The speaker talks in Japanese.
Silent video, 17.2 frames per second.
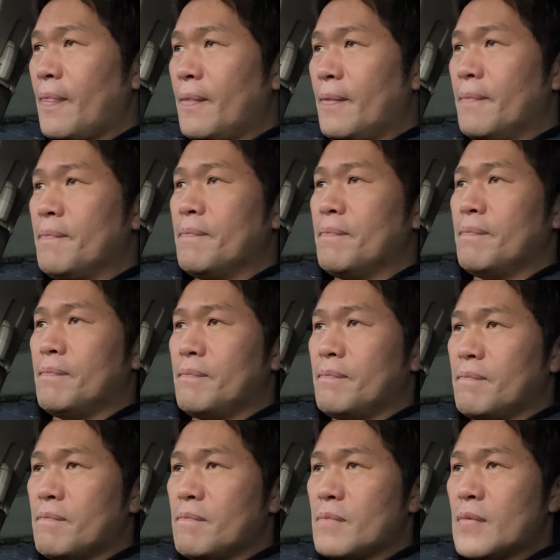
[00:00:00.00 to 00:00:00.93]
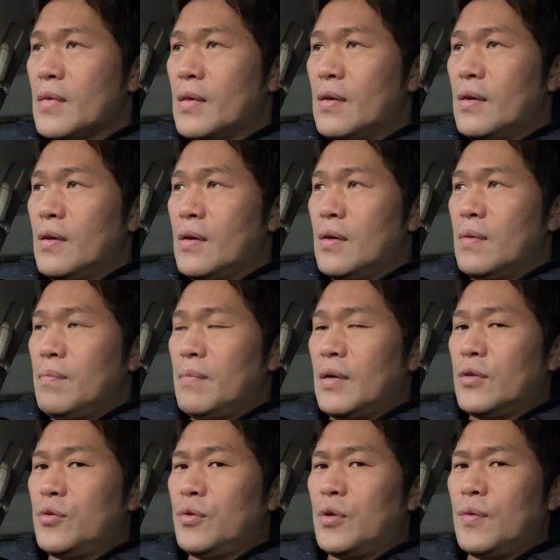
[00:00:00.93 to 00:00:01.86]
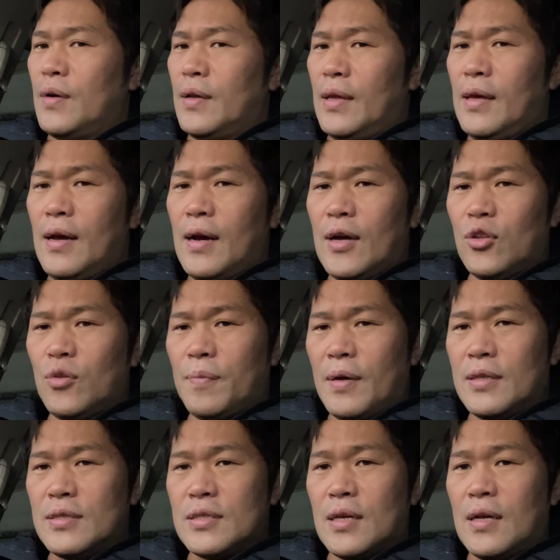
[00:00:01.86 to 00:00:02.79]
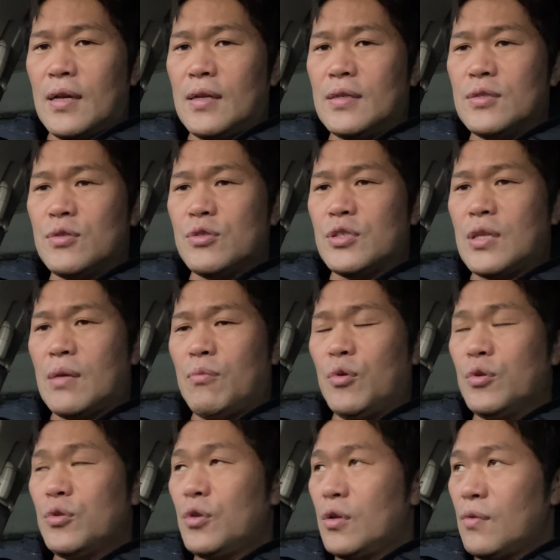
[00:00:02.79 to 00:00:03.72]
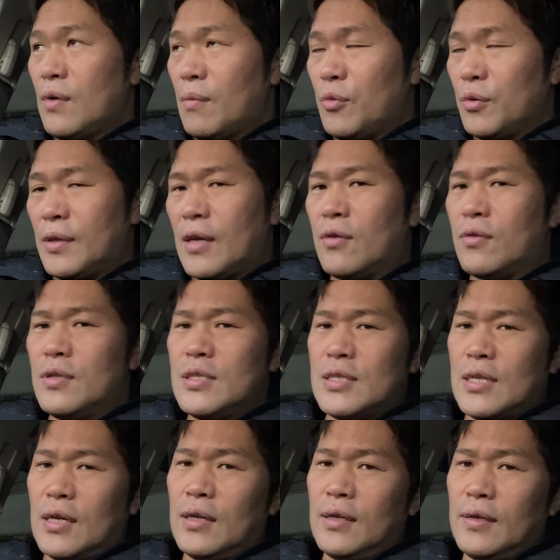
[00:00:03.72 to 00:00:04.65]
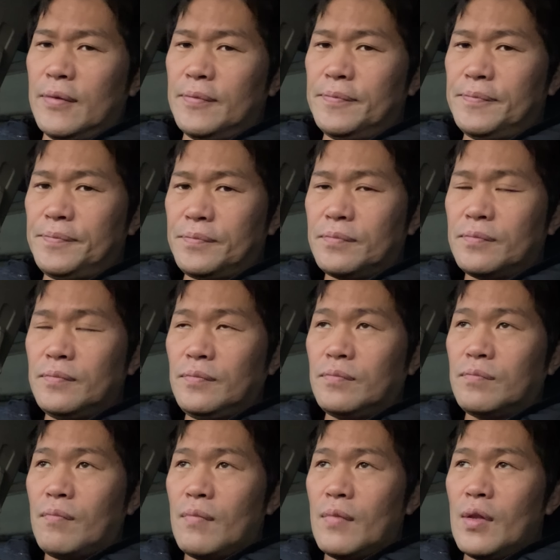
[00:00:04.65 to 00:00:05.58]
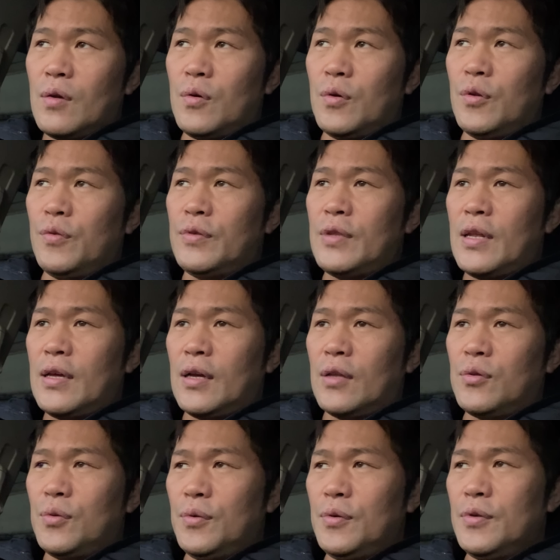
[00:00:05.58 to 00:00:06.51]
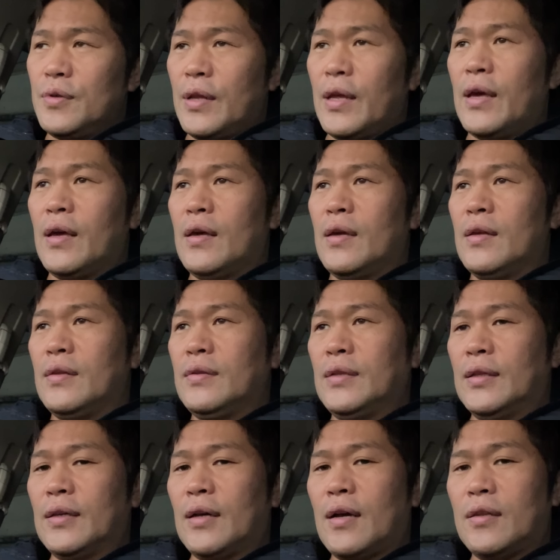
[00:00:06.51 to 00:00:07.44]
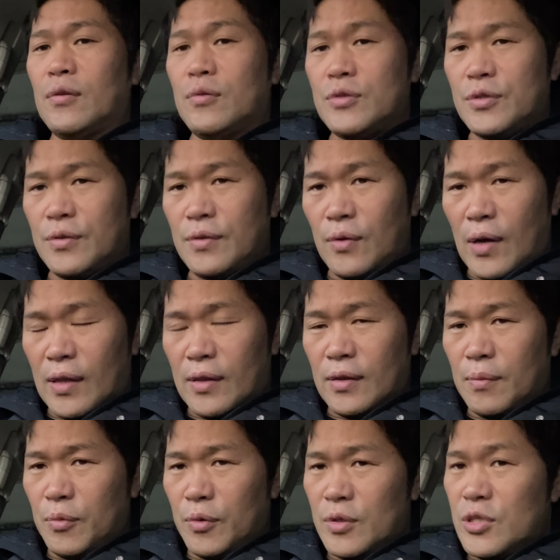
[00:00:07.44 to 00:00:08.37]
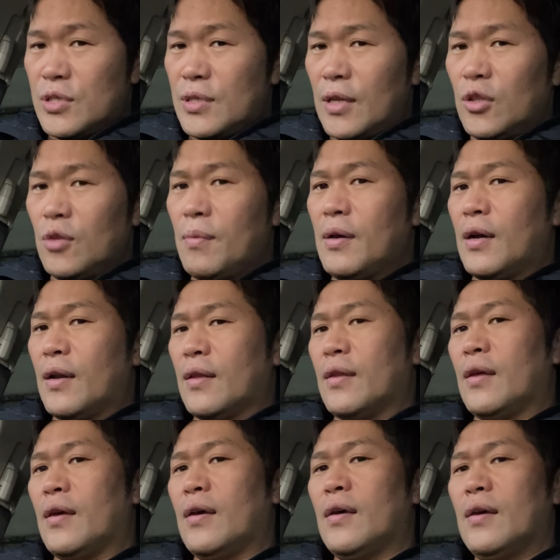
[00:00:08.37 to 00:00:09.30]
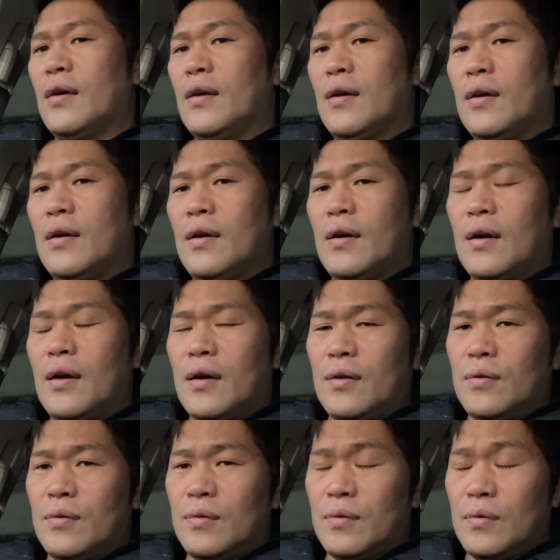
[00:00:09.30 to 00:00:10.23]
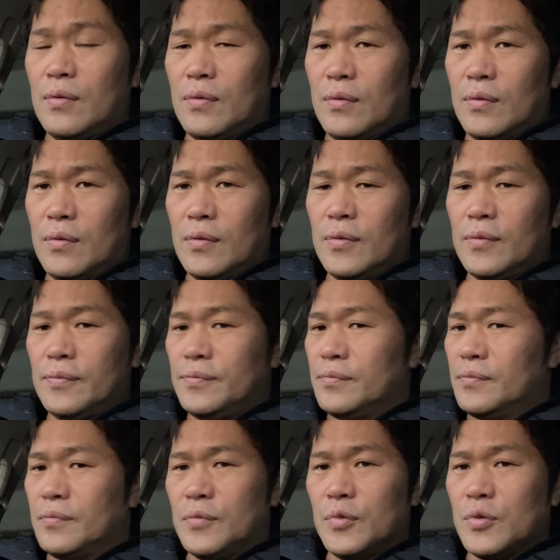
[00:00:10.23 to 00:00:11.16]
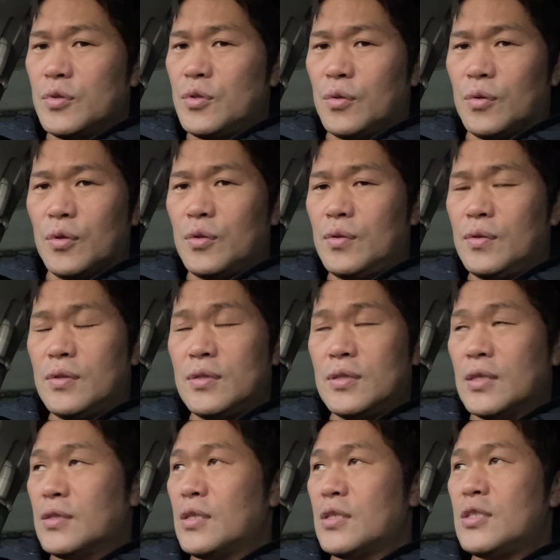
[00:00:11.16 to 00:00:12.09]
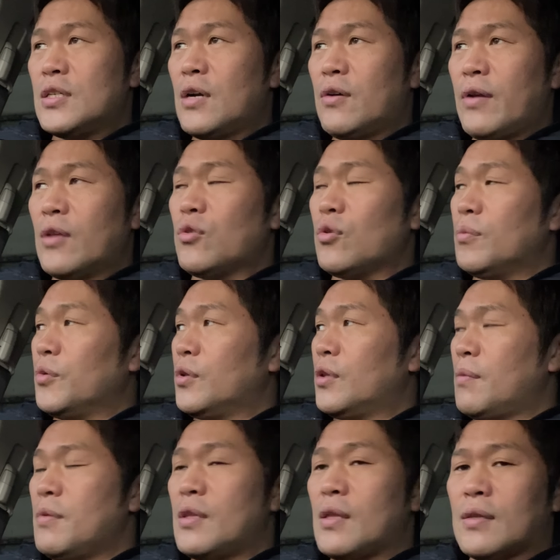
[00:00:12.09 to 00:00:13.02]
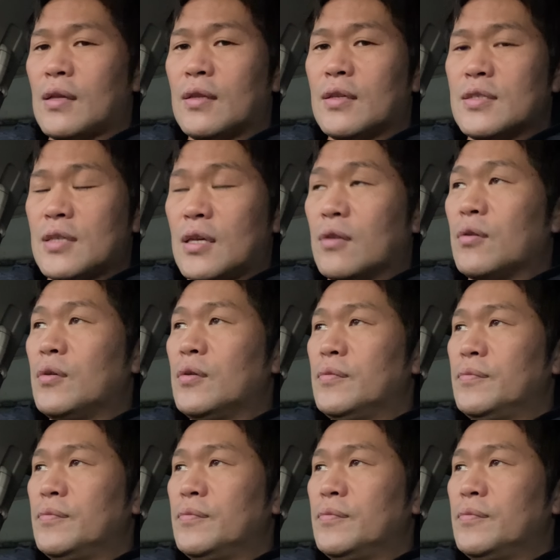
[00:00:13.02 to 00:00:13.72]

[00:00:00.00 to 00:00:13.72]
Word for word: うん、まあ、1人はね、ハードパンチャー、そしてもう1人はもうテクニシャン。この2人がどういうね、戦い方をするのかって、もう1ラウンド目からね、あのー、もうちょっと全然違うなと思って見てたんですけど、